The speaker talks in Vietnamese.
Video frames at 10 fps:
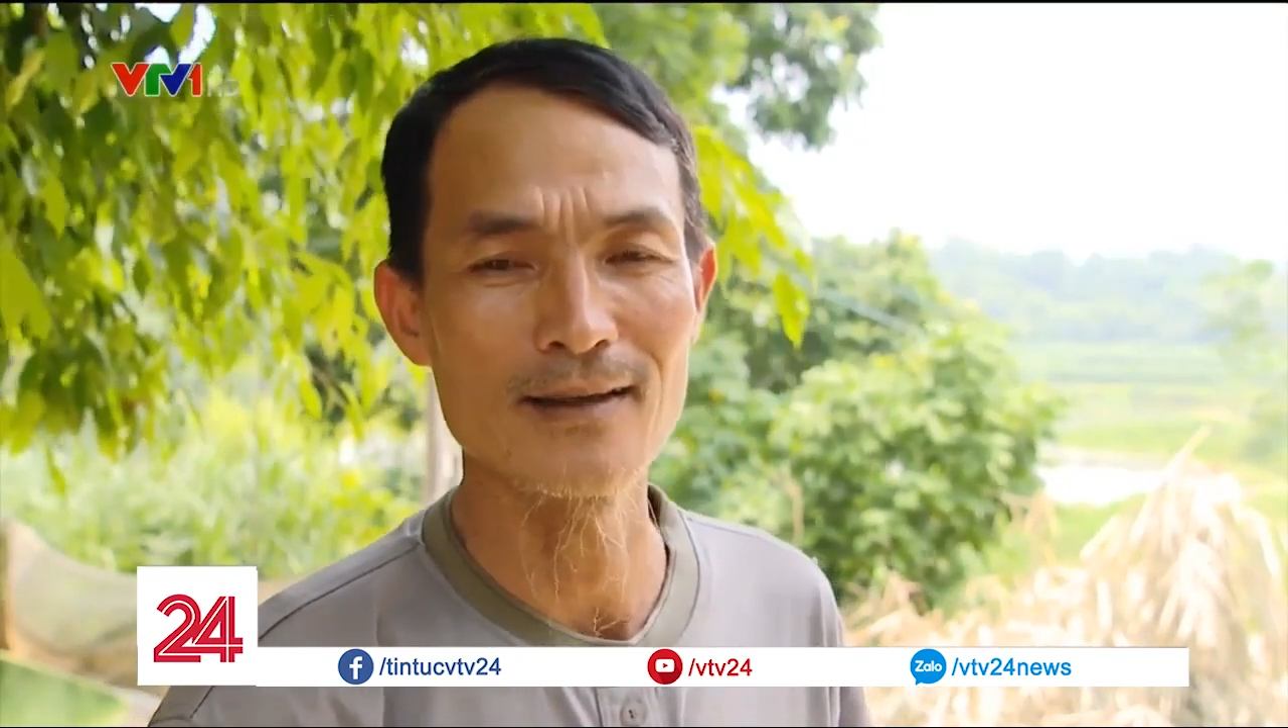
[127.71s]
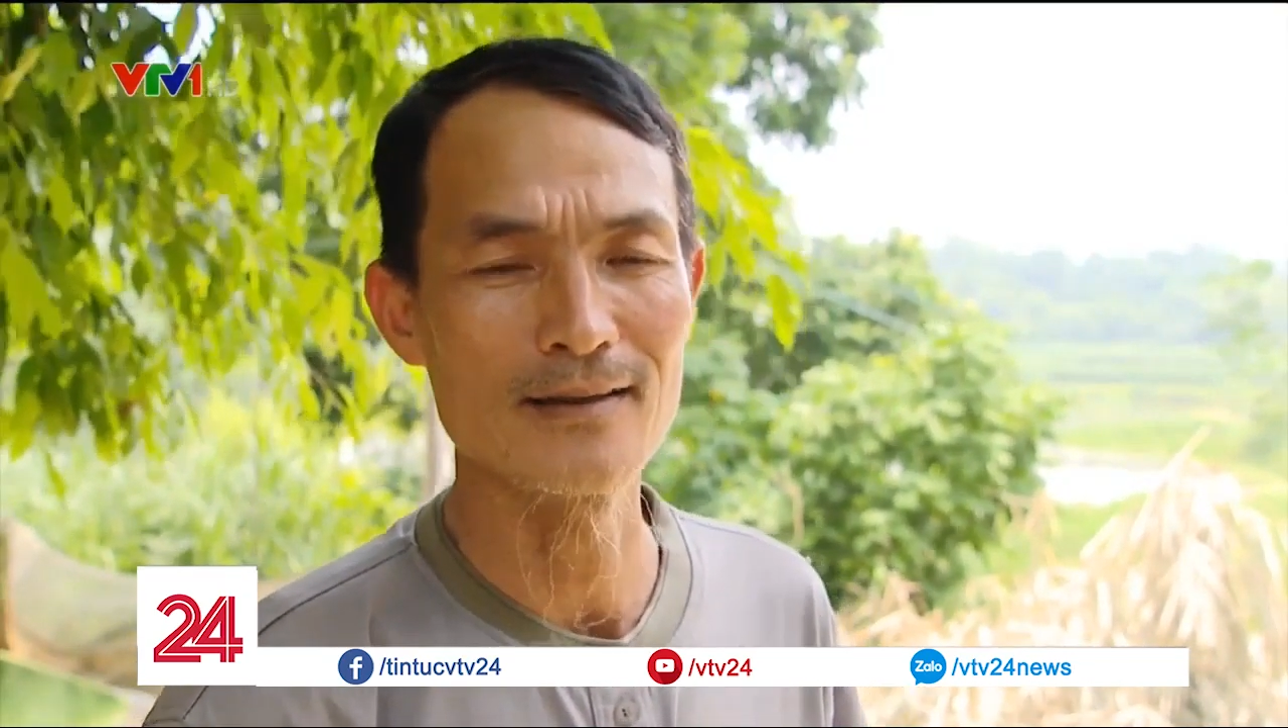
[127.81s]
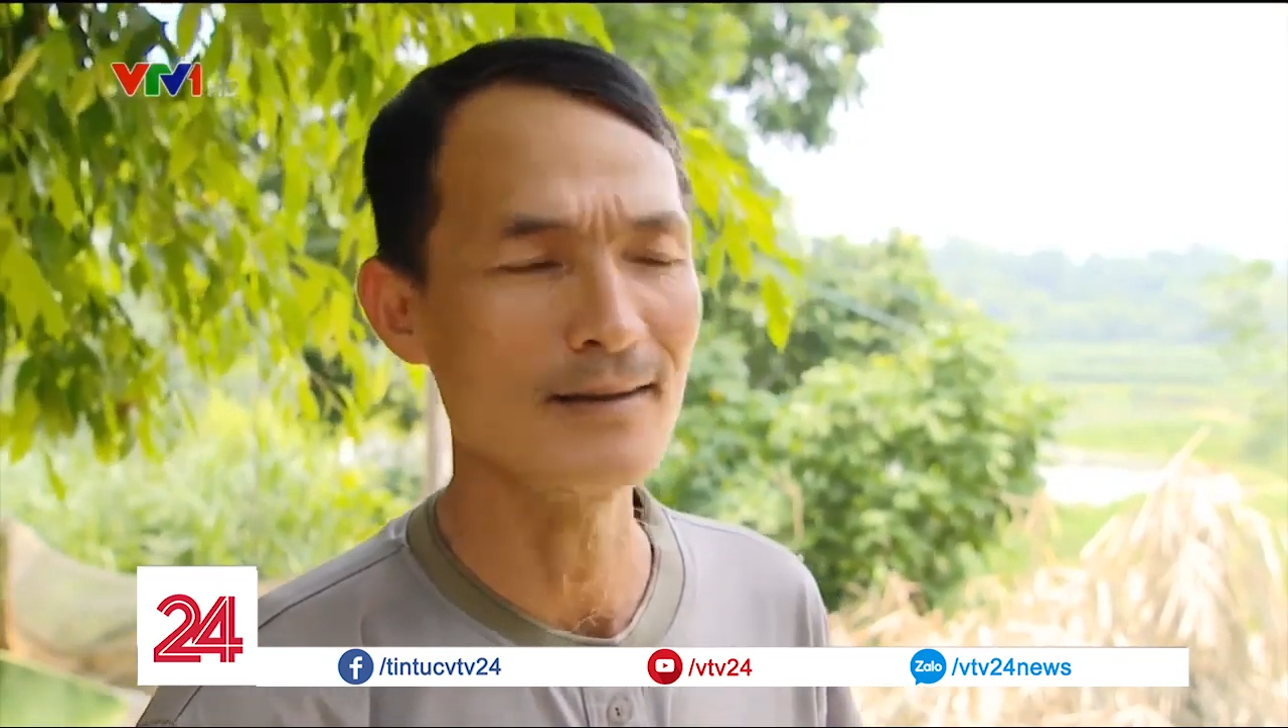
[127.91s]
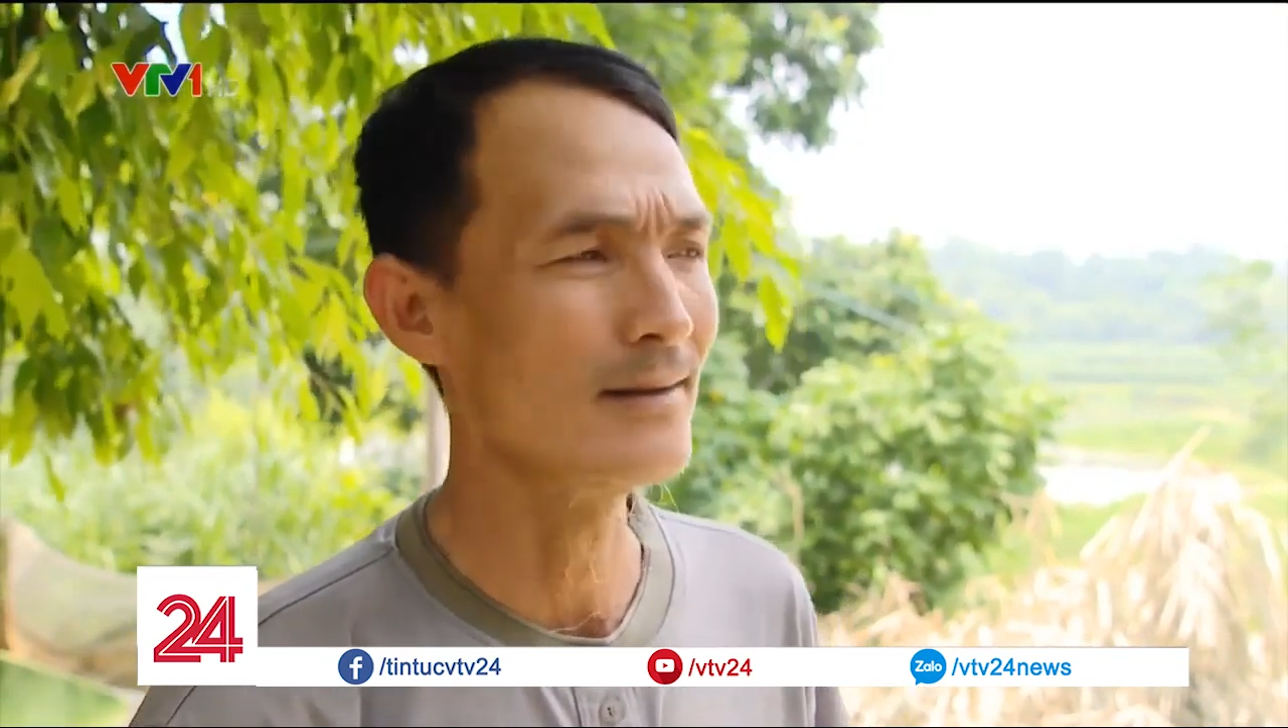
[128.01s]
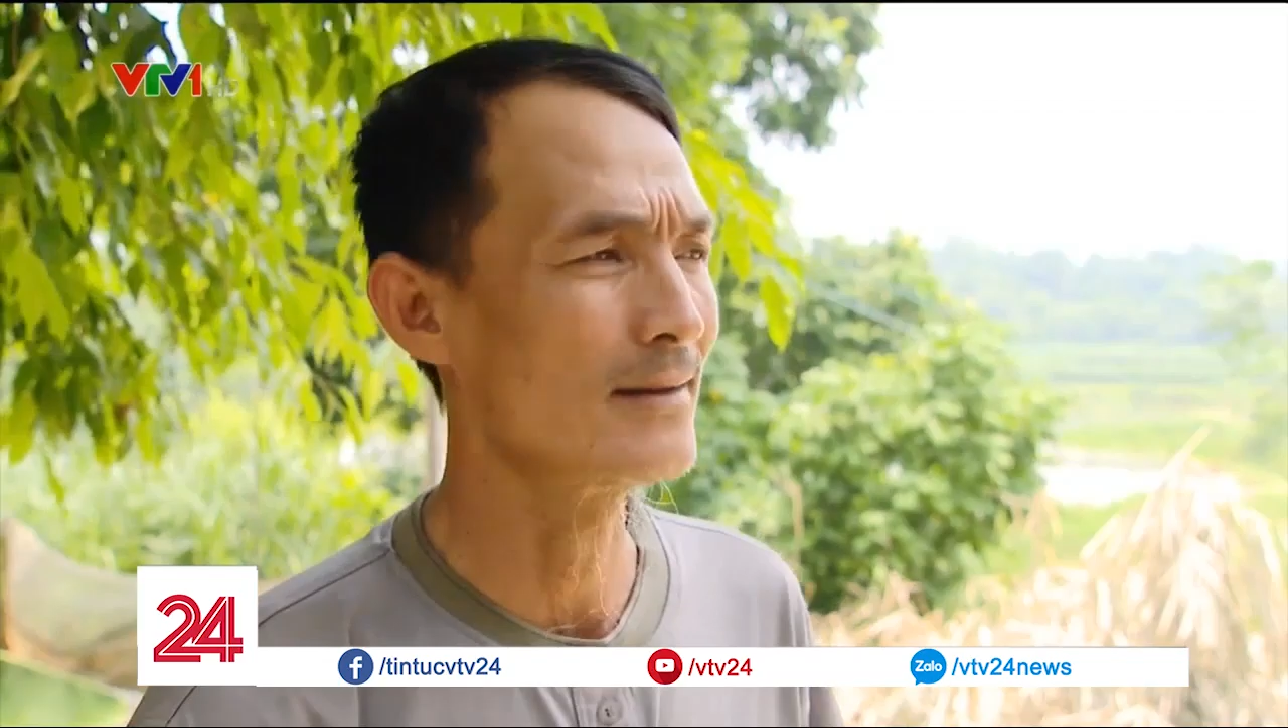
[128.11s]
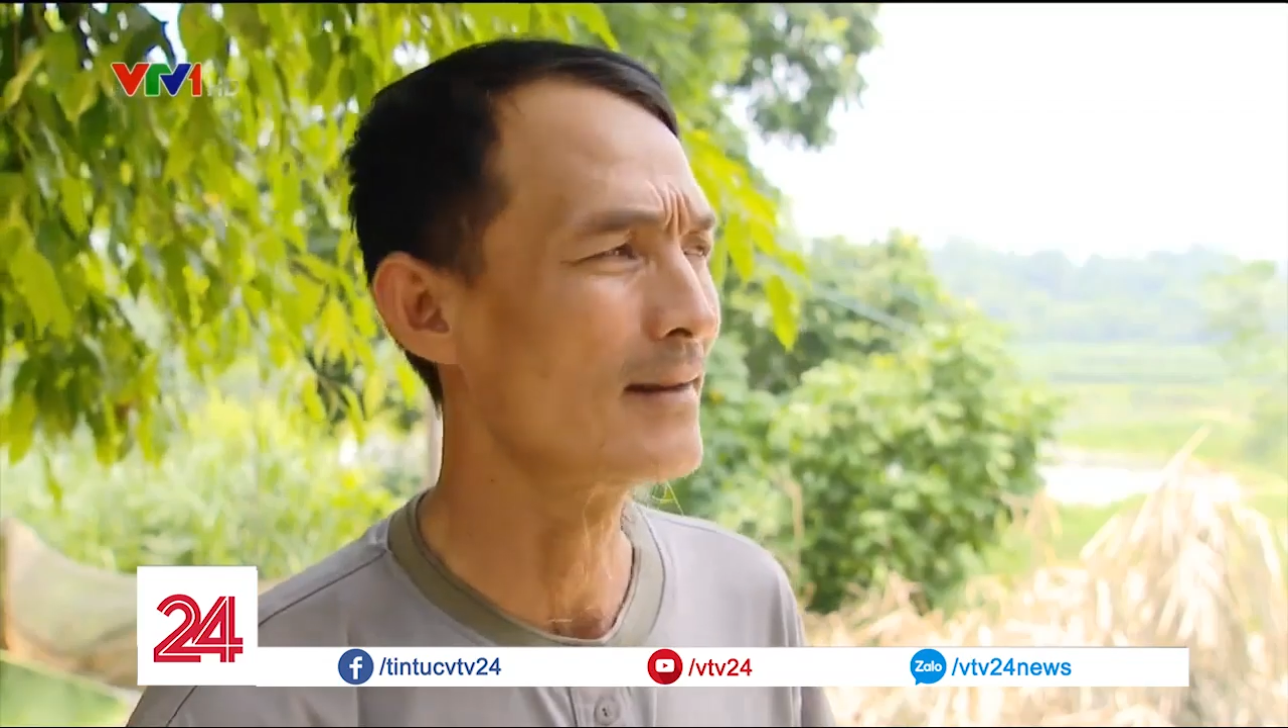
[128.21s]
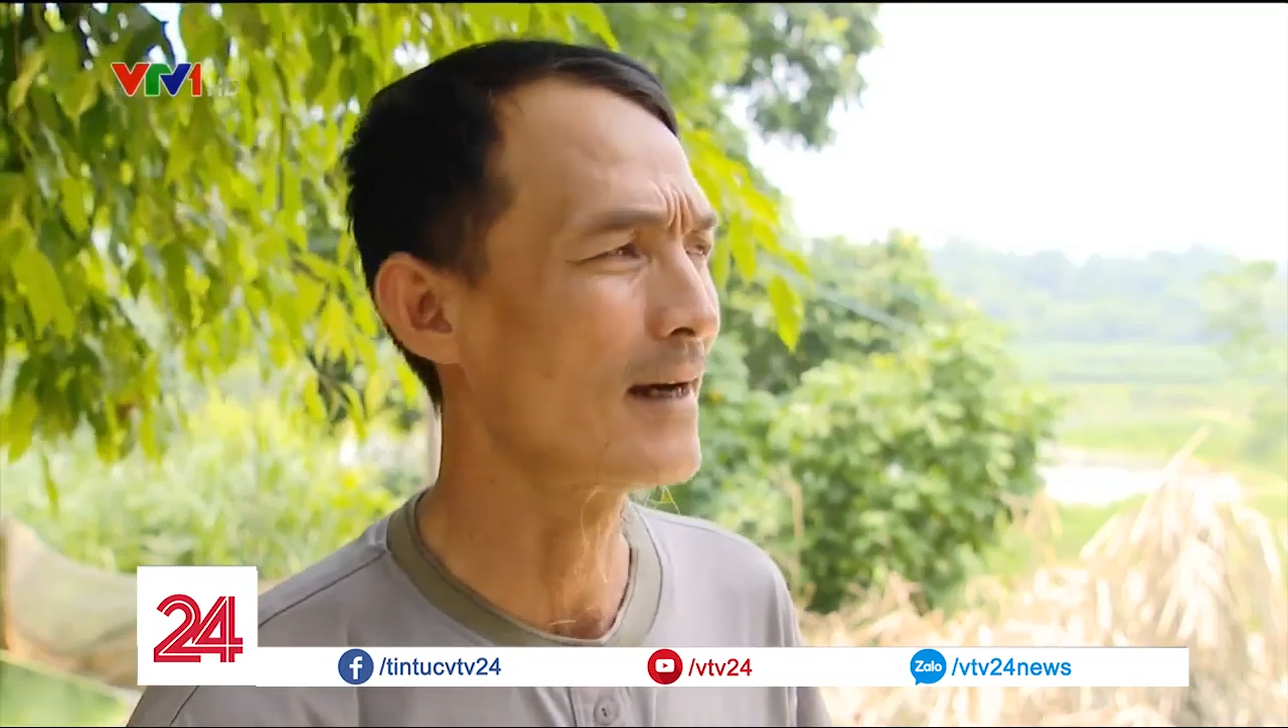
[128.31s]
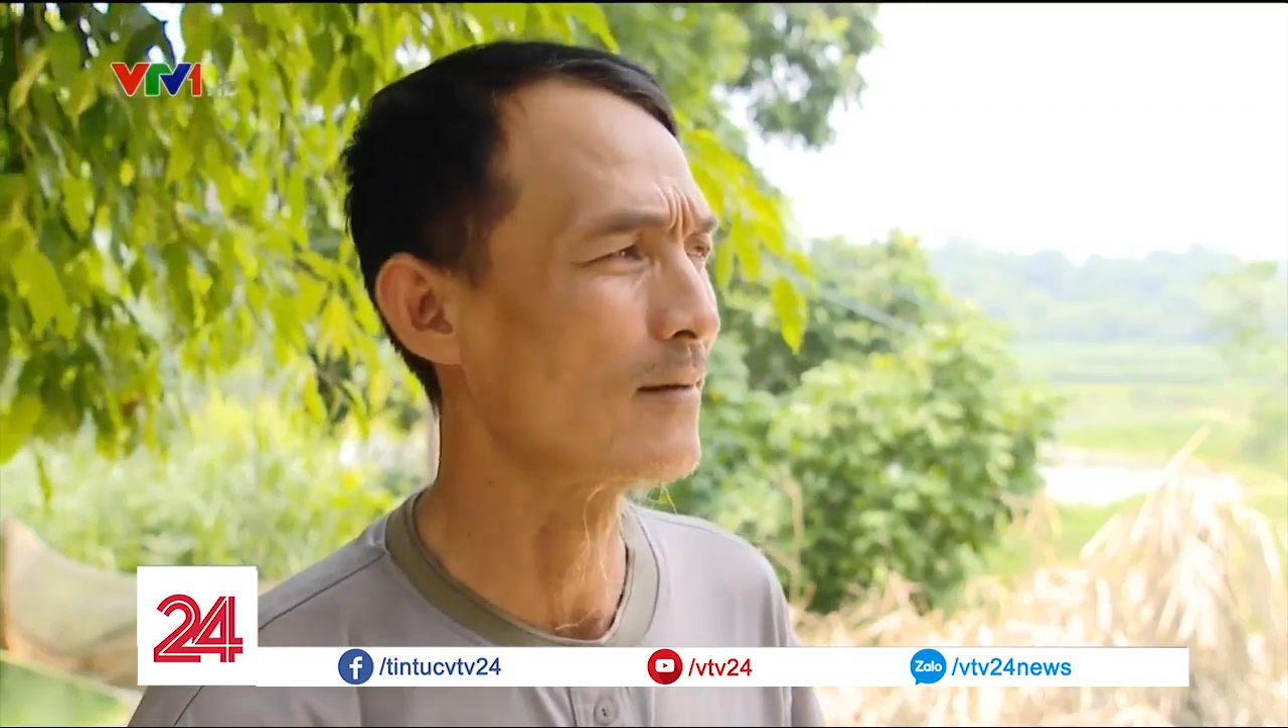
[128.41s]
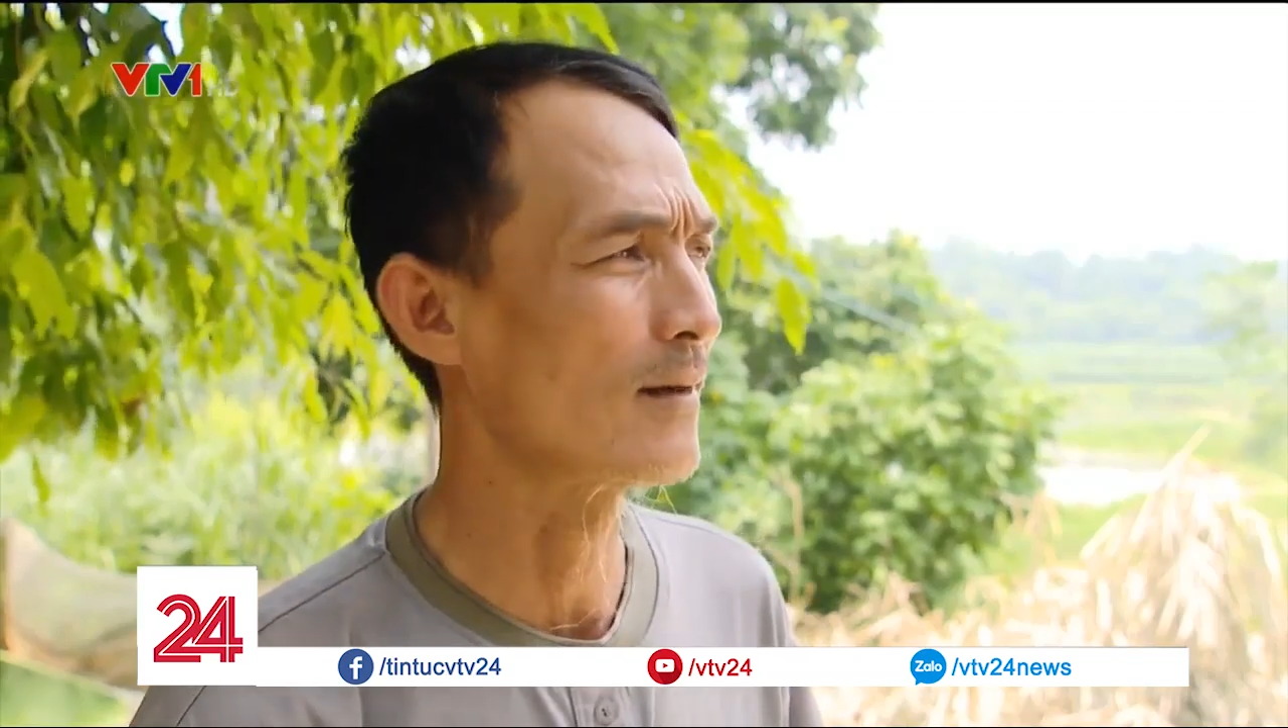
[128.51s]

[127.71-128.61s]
hay là nó như thế